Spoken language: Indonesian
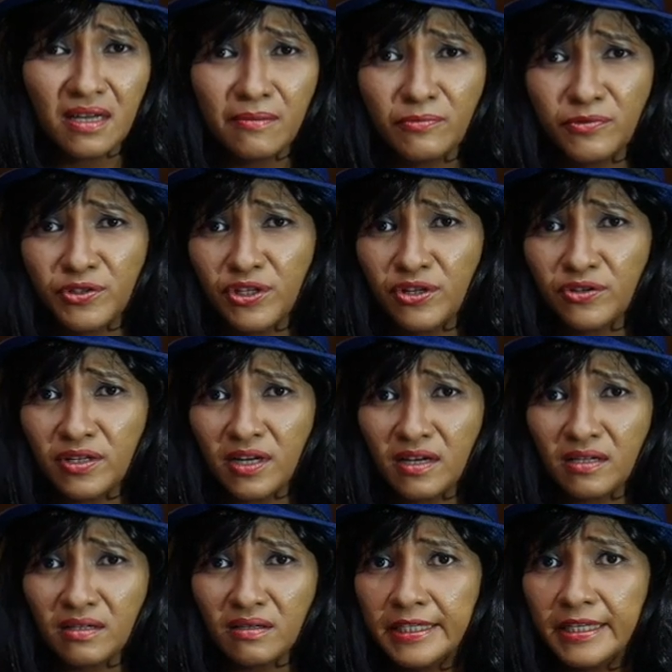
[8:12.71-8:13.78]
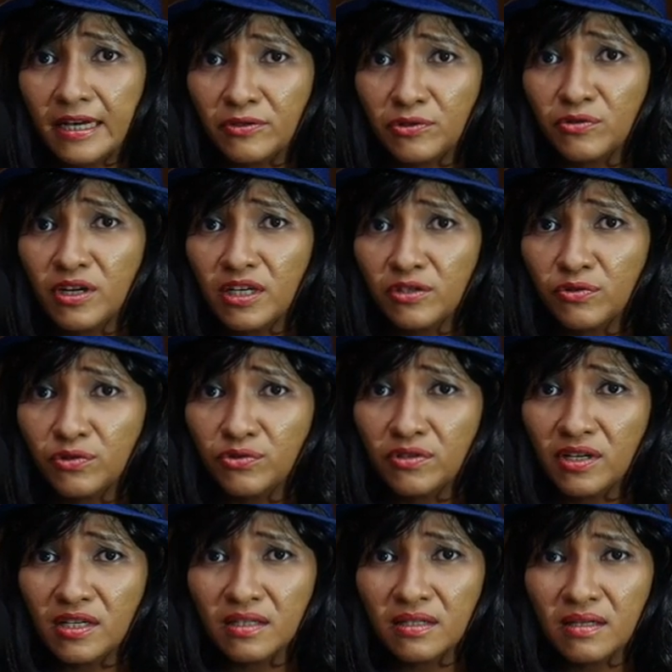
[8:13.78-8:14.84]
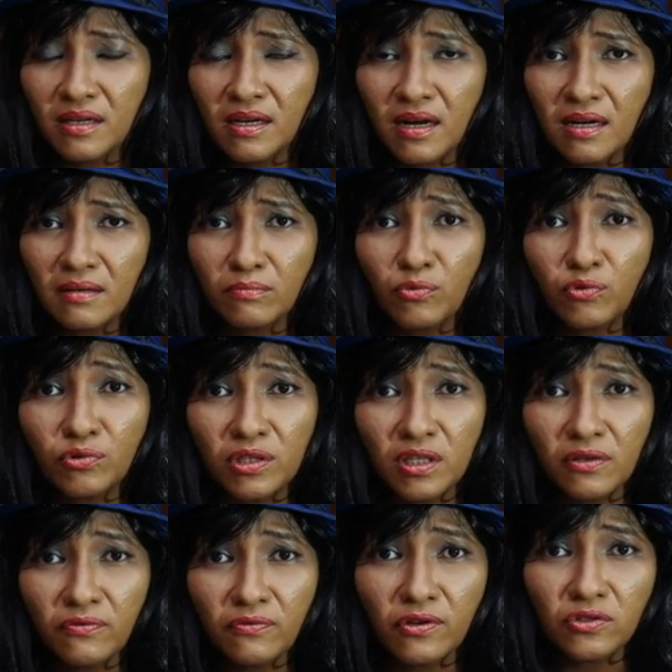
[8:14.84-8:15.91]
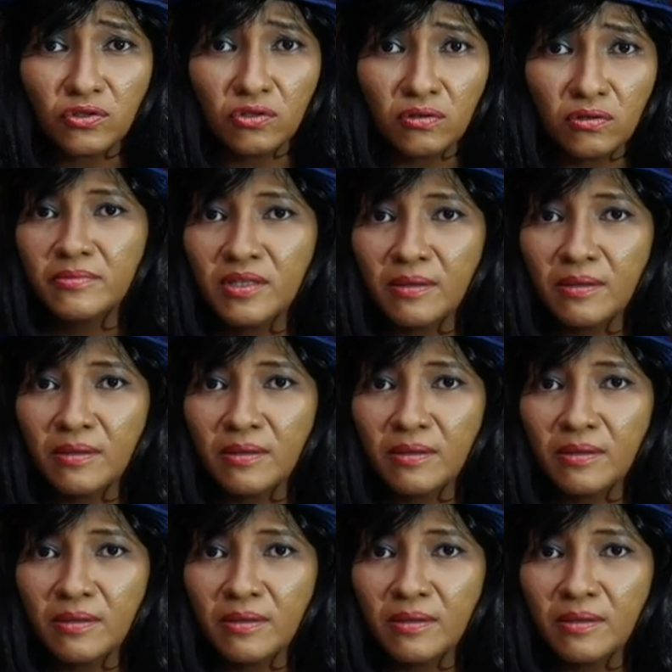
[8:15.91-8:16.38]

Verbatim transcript: emosional, yang juga ditujukan dengan bukti foto.